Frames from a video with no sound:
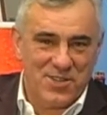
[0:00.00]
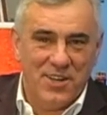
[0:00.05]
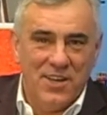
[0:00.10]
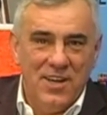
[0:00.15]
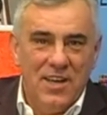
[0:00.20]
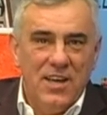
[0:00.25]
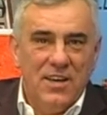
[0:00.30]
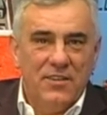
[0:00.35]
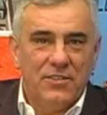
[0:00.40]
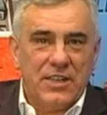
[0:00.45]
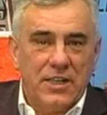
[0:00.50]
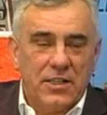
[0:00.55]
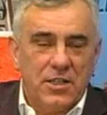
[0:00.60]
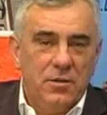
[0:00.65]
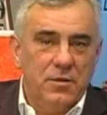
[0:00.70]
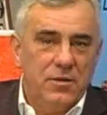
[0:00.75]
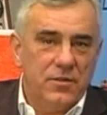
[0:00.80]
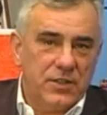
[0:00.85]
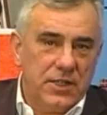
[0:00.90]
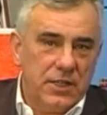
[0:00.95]
To nie wierzę. W,
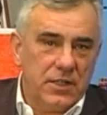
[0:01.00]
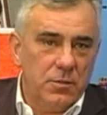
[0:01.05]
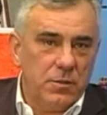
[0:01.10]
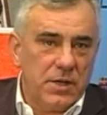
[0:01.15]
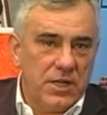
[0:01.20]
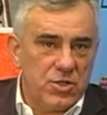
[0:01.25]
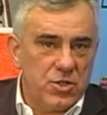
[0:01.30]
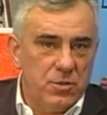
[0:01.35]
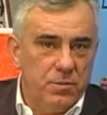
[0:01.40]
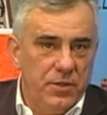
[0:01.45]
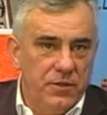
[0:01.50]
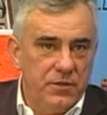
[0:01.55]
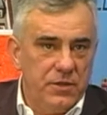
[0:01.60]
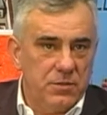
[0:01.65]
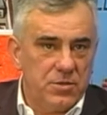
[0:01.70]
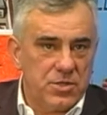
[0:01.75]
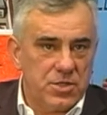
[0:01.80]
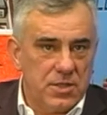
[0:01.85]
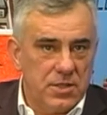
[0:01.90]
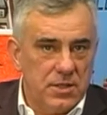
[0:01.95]
taki, w takim razie
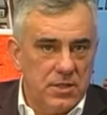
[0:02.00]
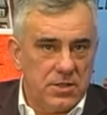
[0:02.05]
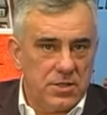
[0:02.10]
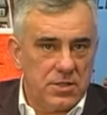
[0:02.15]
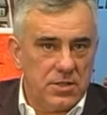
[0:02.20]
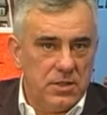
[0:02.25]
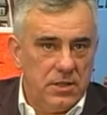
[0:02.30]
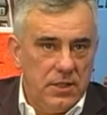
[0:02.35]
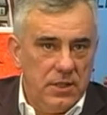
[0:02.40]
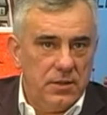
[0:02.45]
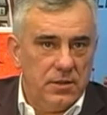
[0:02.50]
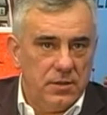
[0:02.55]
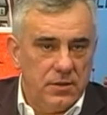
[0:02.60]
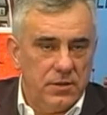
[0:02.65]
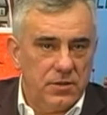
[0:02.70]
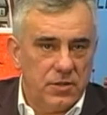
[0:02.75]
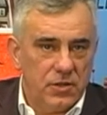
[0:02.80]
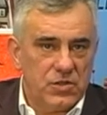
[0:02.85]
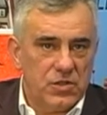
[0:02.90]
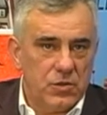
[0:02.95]
powiem, że
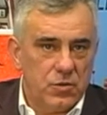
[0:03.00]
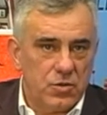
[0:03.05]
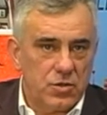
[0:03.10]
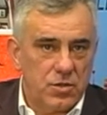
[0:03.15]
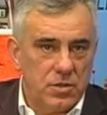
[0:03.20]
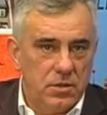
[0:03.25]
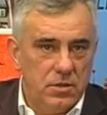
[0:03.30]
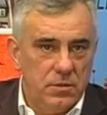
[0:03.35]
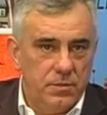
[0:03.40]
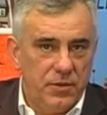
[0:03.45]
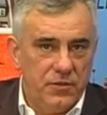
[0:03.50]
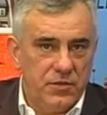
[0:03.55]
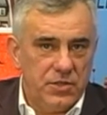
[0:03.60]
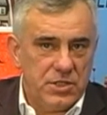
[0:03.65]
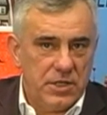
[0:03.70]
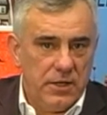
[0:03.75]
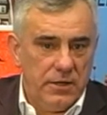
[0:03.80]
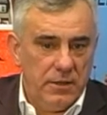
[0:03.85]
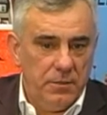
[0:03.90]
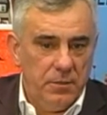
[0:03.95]
to, co już
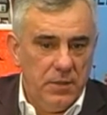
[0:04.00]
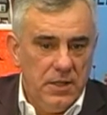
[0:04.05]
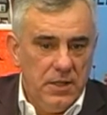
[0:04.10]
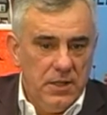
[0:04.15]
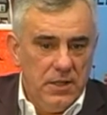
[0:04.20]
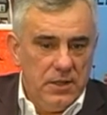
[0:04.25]
powiedziałem,